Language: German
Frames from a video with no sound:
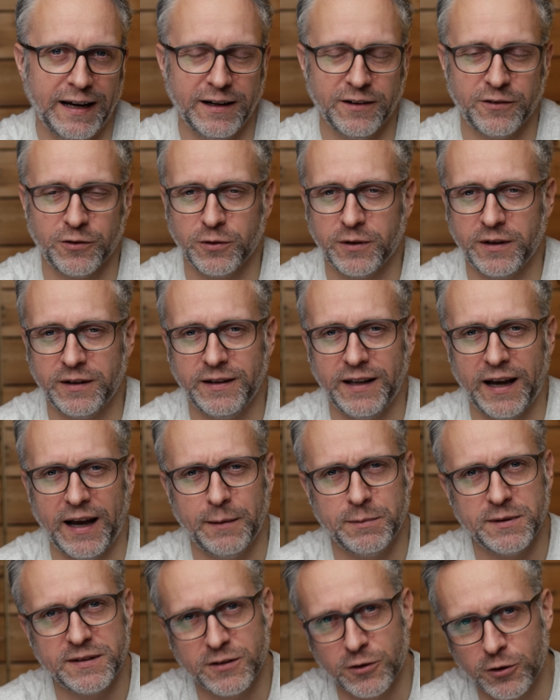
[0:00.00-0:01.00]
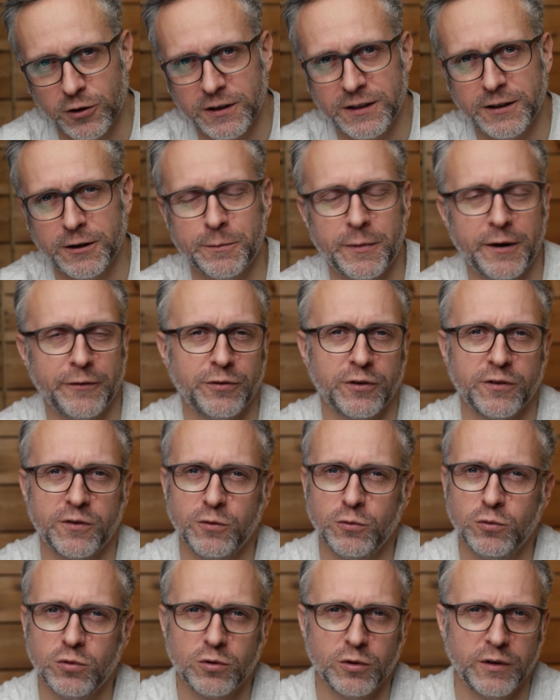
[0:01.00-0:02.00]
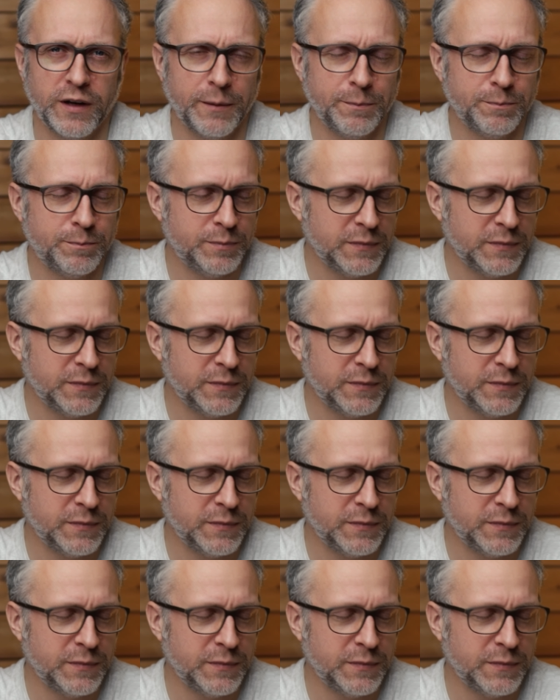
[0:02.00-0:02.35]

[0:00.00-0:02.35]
Also da habe ich es neulich nochmal versucht und habe